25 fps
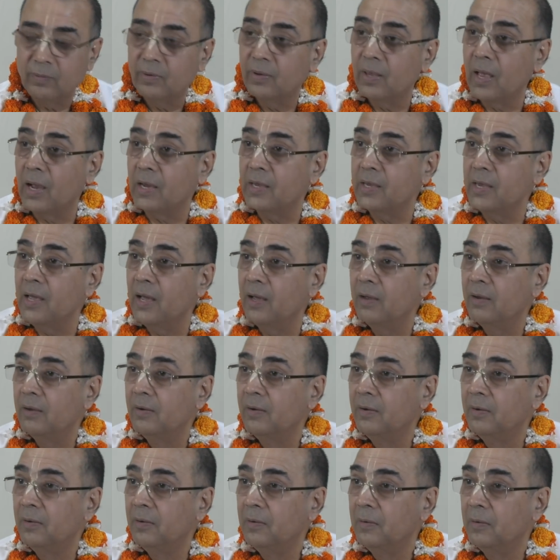क्या किया
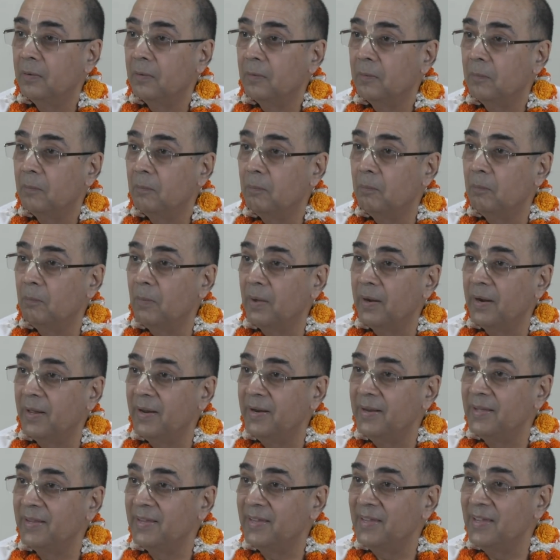
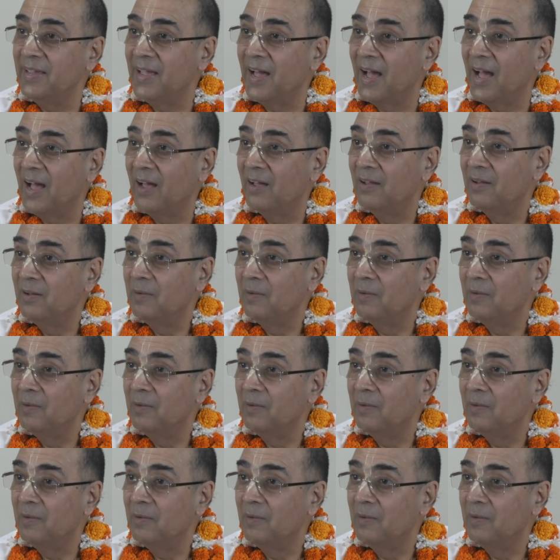मनन किया